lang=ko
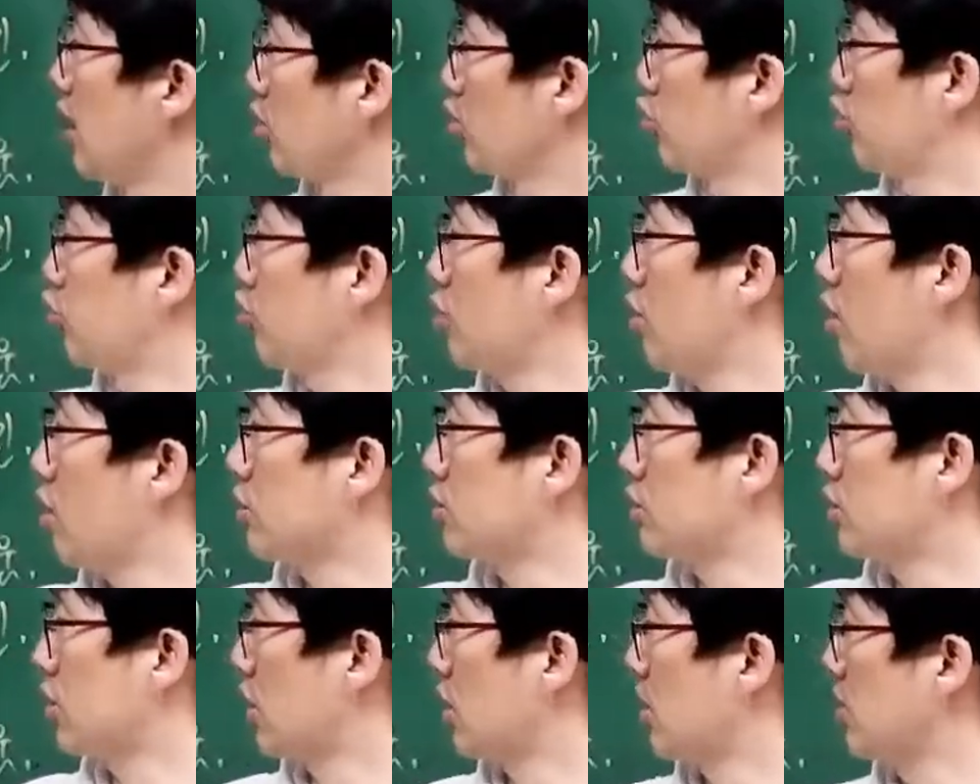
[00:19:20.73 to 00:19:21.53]

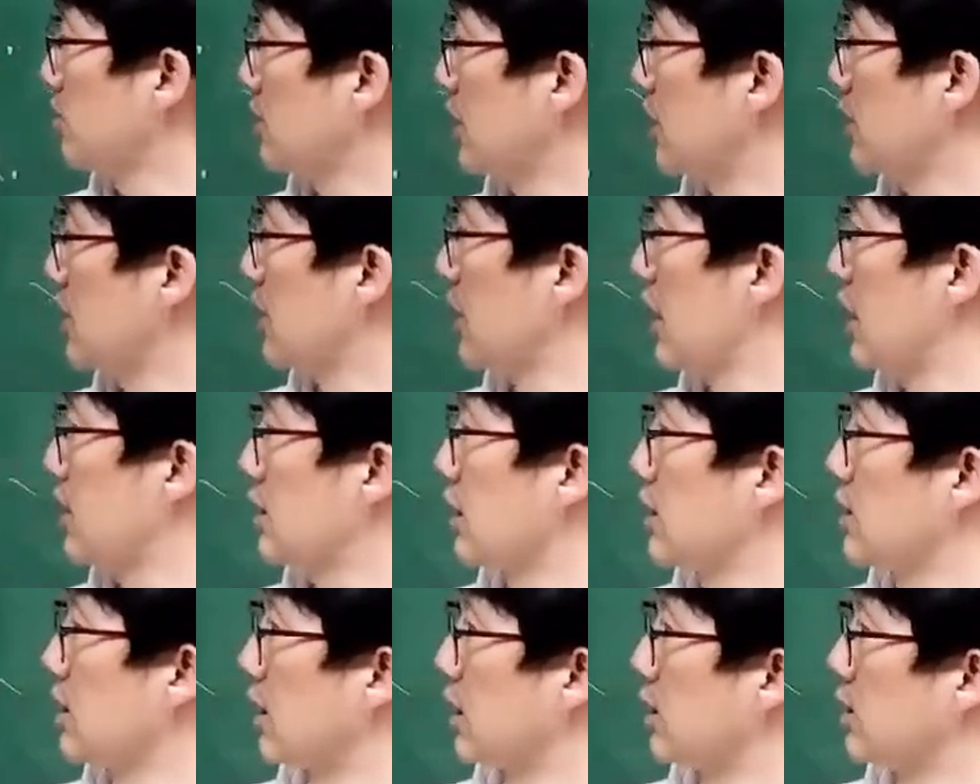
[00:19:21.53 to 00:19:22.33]
추억처럼 사나이가
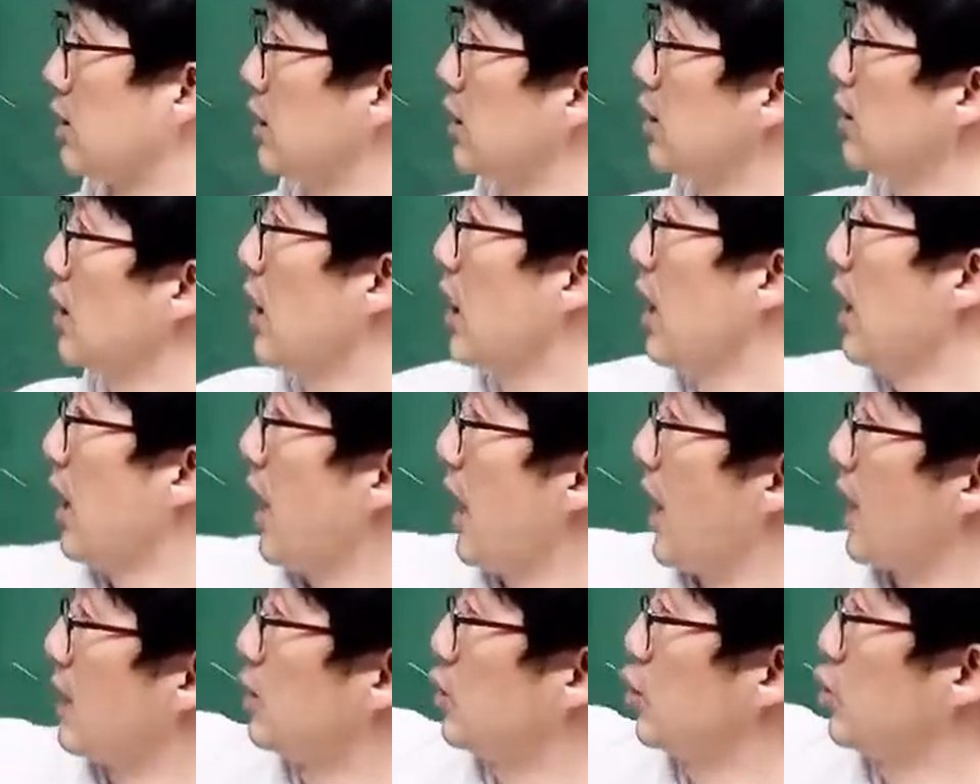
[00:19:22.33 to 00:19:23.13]
있다는 얘기는
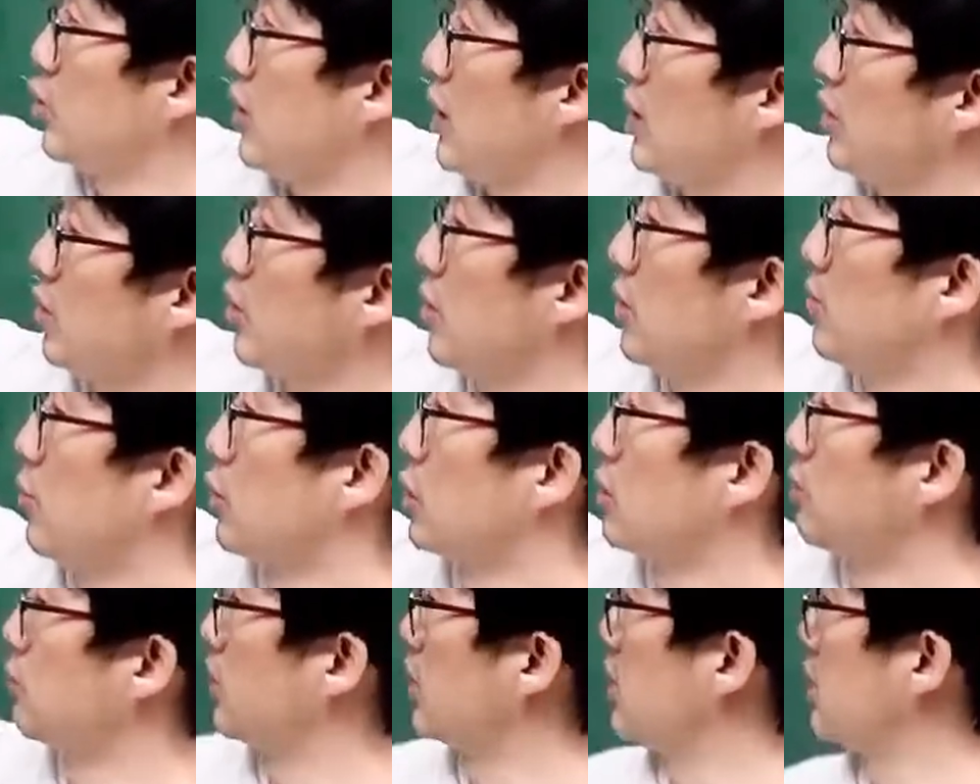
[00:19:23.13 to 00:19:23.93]
안 좋았던
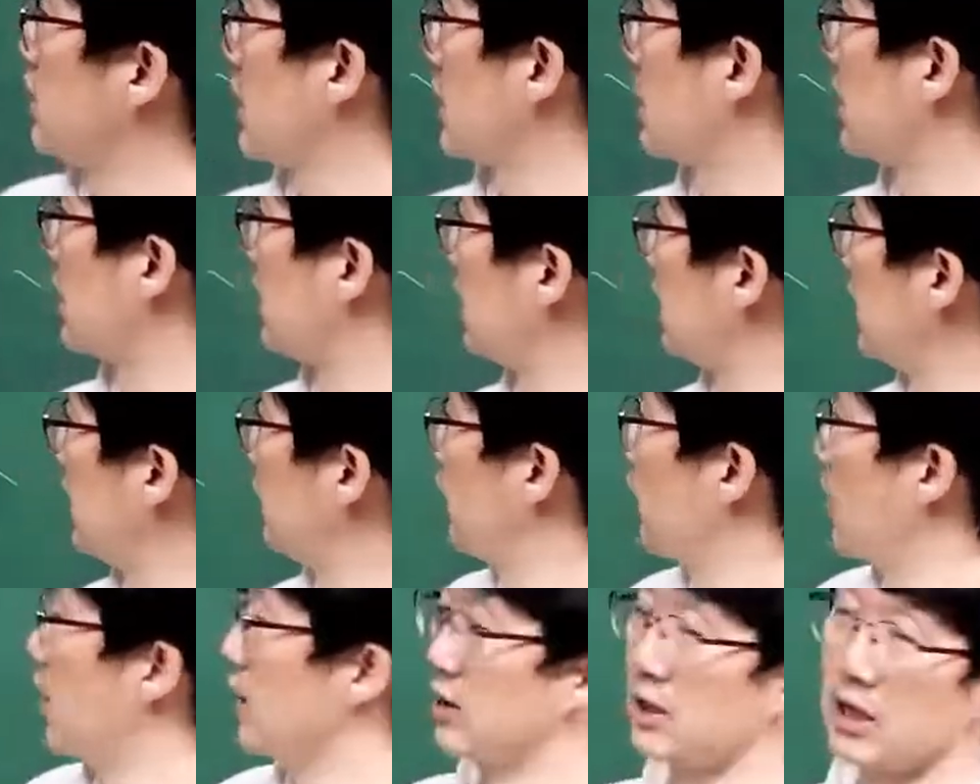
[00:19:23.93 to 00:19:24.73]
모습들 이제
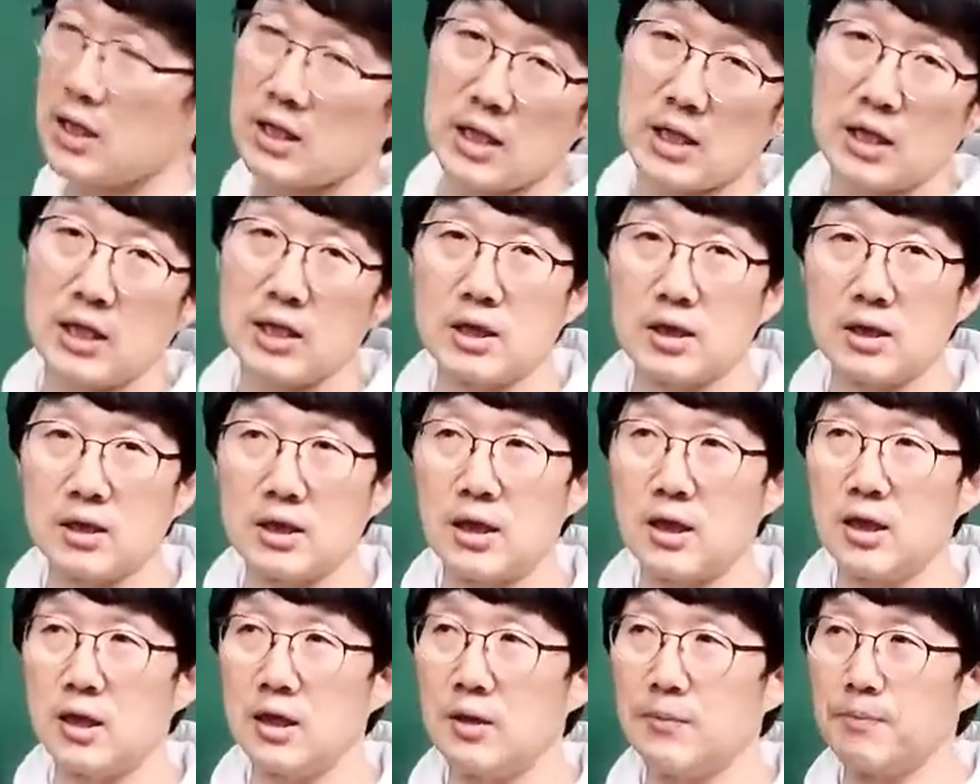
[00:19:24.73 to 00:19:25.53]
그리워한다는
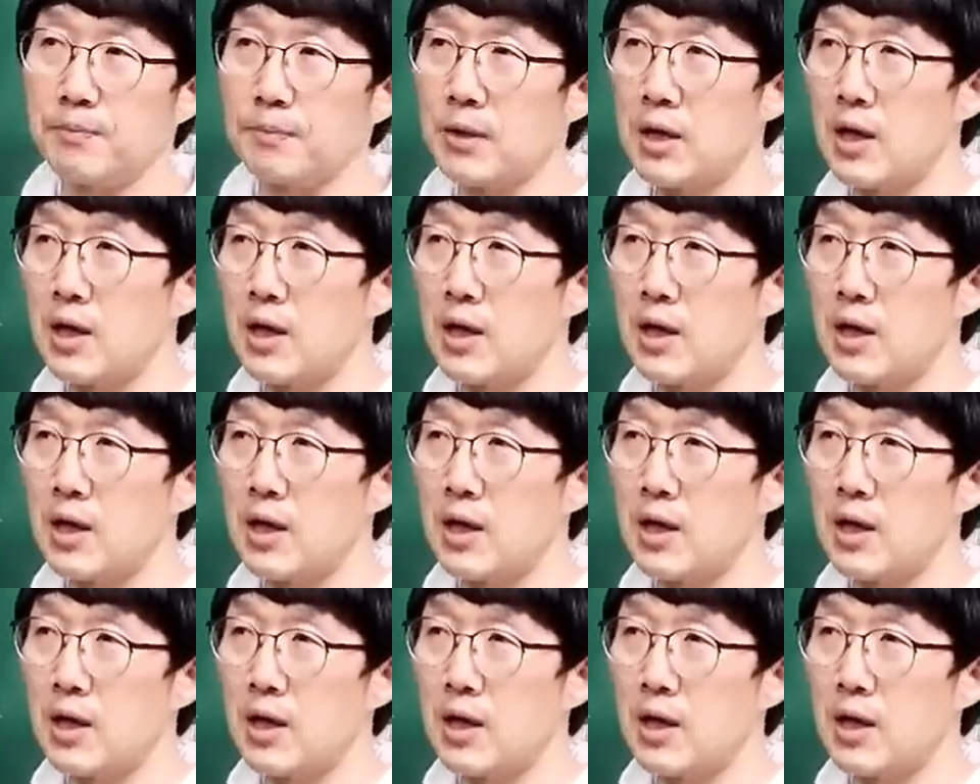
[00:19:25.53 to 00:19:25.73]
얘기니까